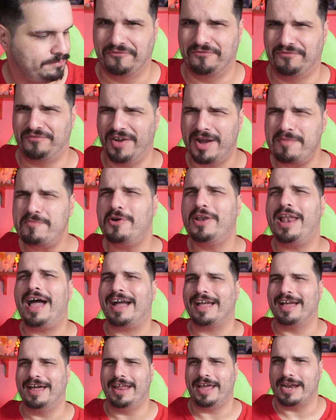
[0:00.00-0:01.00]
Vamos
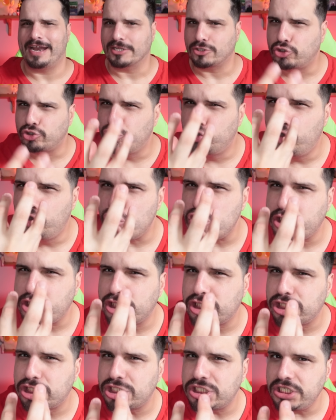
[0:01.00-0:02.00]
lá, galera.
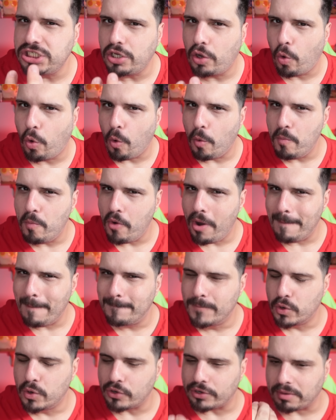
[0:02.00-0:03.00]
Doce como
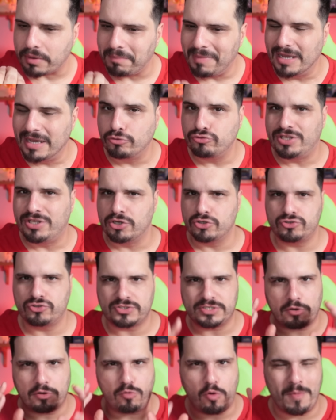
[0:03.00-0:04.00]
amor. Meu Deus
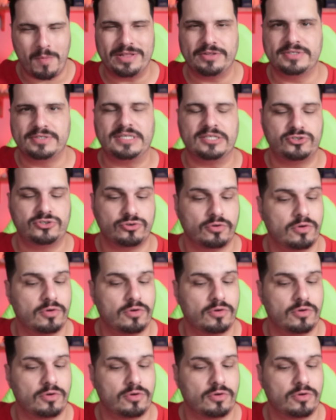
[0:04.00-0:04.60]
do céu, como é doce esse